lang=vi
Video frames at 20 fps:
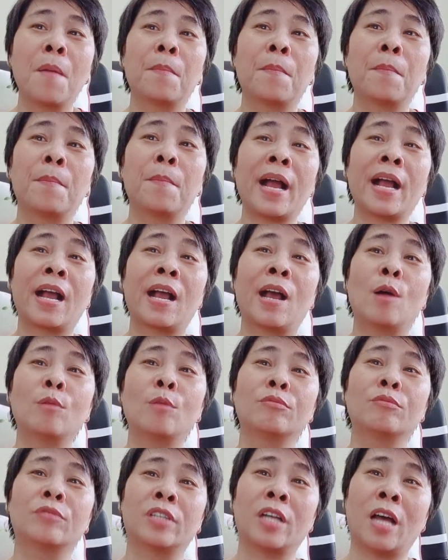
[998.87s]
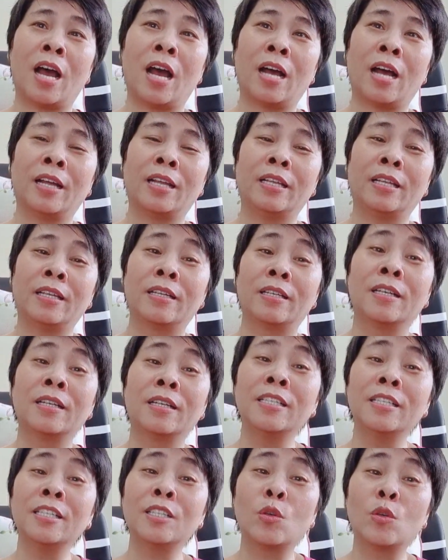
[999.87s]
mắt không rời
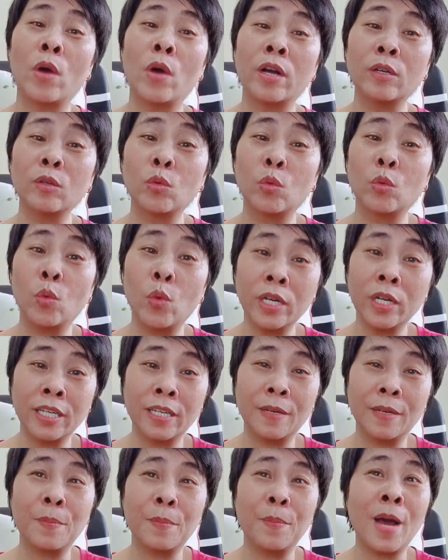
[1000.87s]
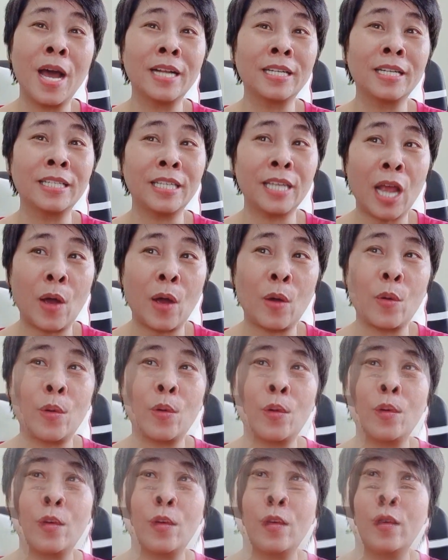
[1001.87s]
cứ quấn quýt bên
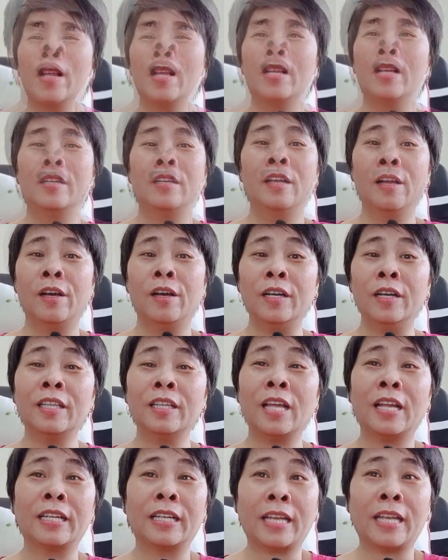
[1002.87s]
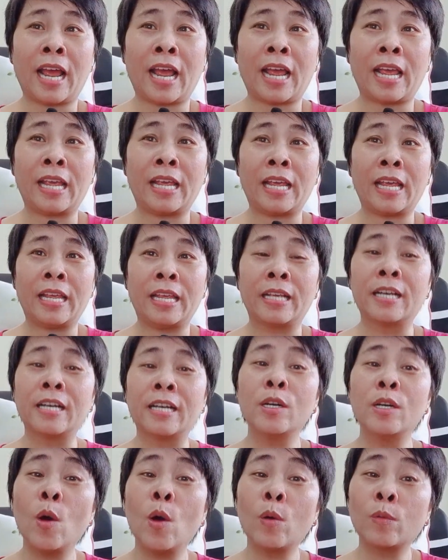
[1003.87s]
nhau lửa tình này
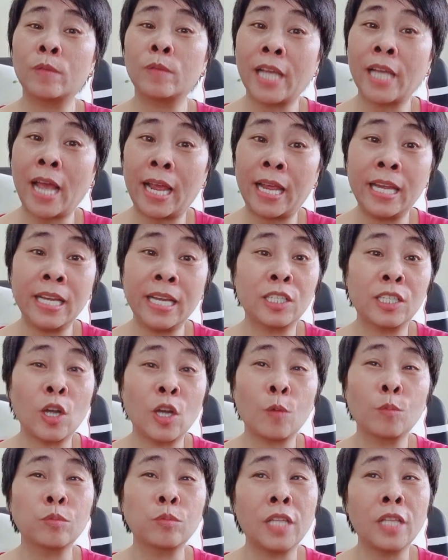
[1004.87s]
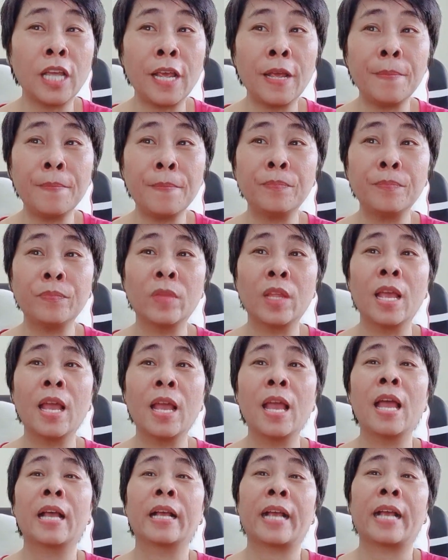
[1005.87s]
cứ đốt cháy trong tim
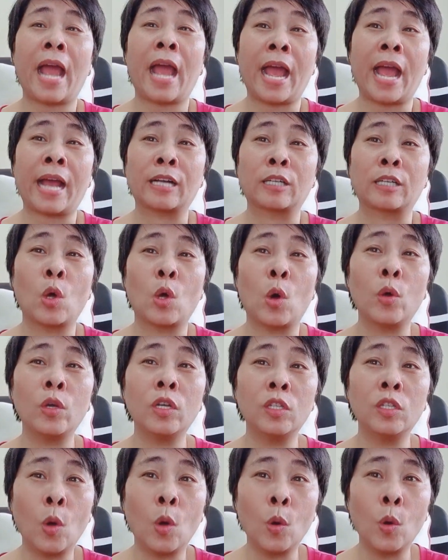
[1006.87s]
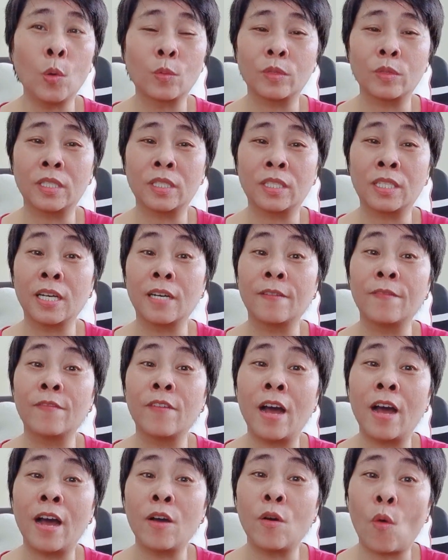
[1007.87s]
càng thôi thúc sự
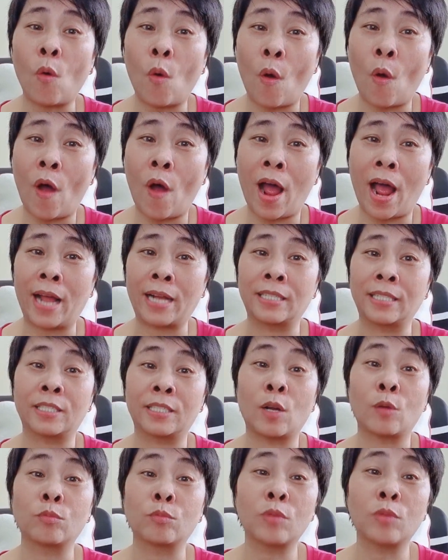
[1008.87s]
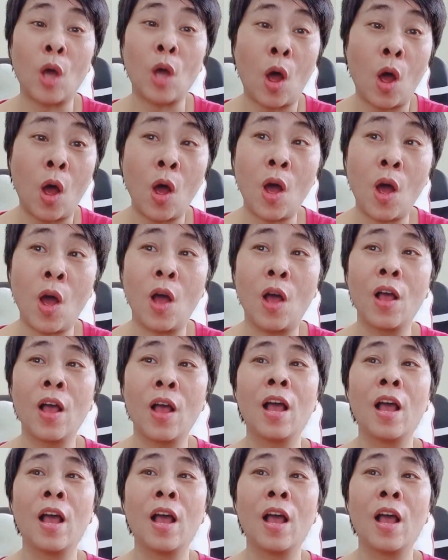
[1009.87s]
vỡ òa trong đó